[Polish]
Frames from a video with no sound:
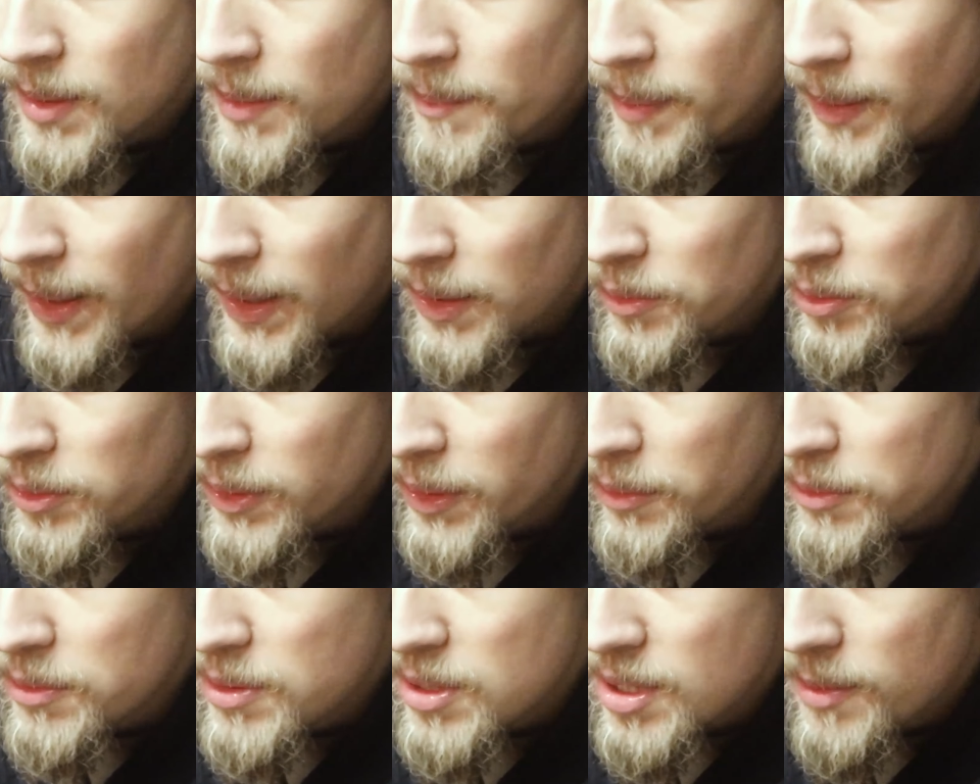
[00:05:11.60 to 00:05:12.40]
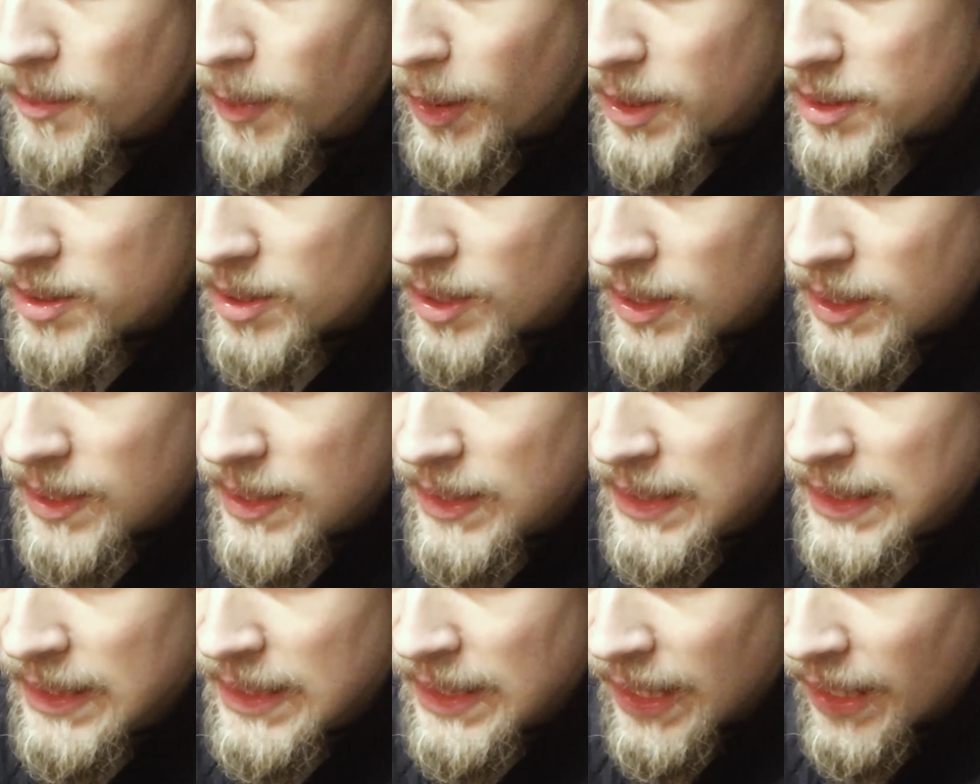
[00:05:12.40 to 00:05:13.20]
temperaturę utrzymać
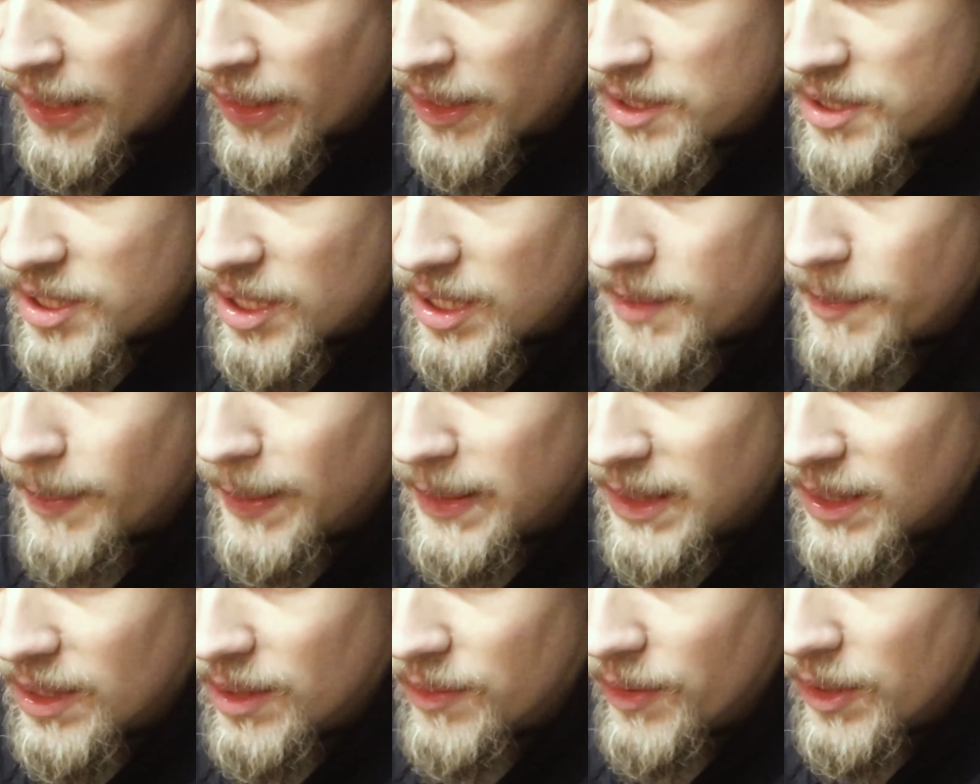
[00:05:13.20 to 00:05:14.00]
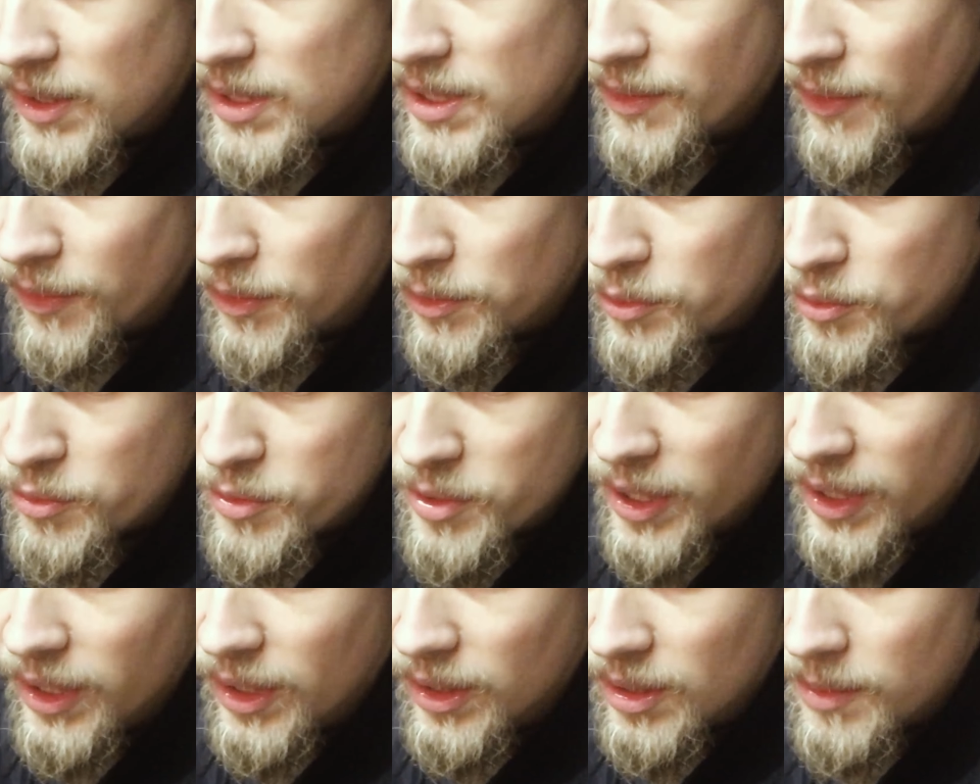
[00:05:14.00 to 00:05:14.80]
a jeżeli będę go wygrzewał
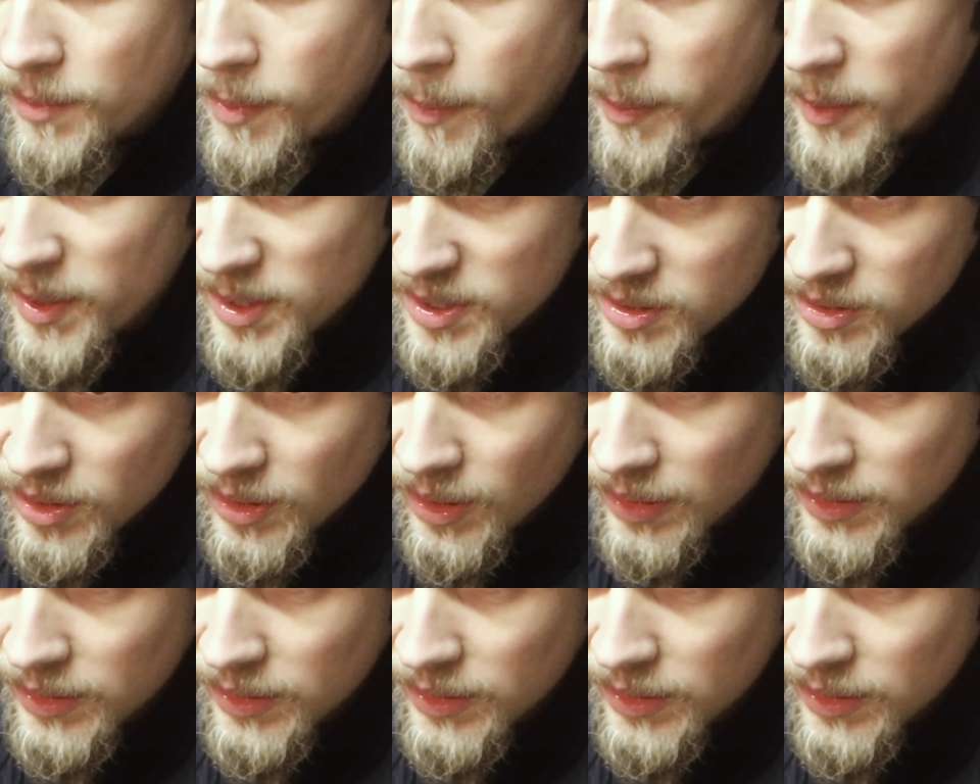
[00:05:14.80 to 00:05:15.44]
dłużej, no to po prostu